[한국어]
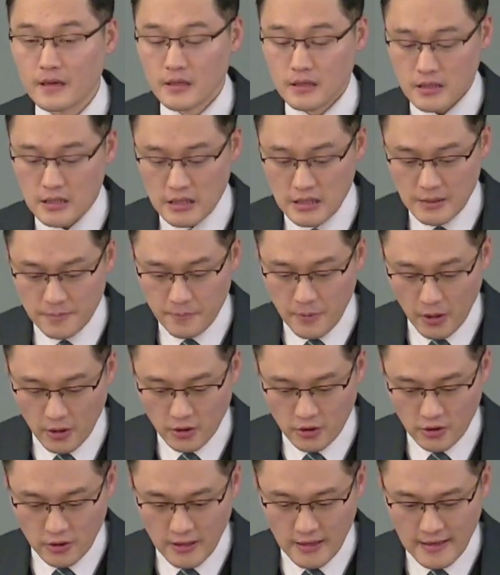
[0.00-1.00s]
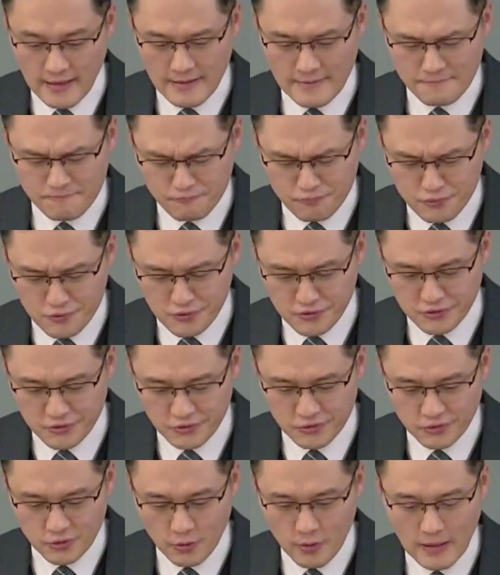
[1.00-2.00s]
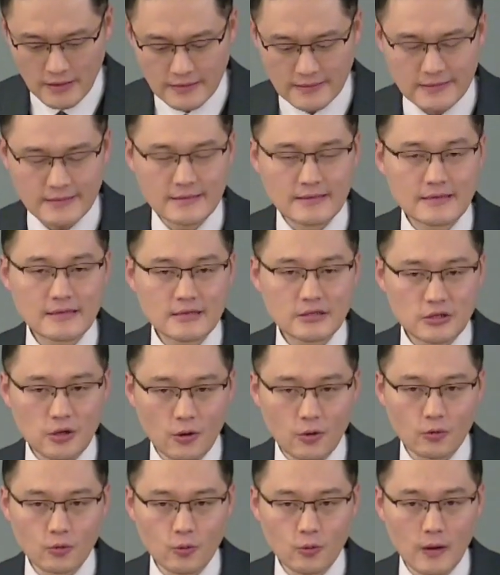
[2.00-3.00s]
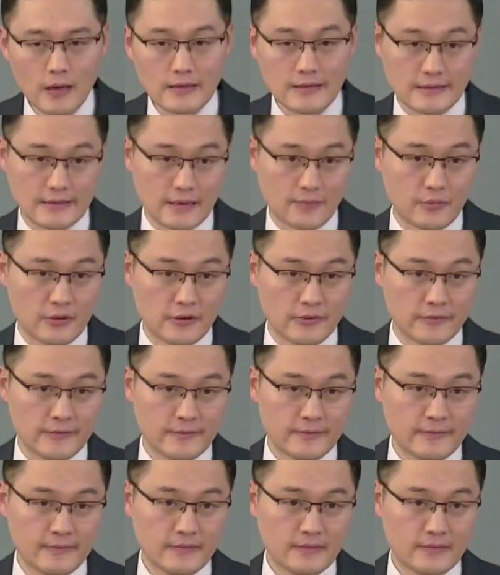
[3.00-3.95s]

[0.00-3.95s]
이 명령에 불순종하는 성도가 있다면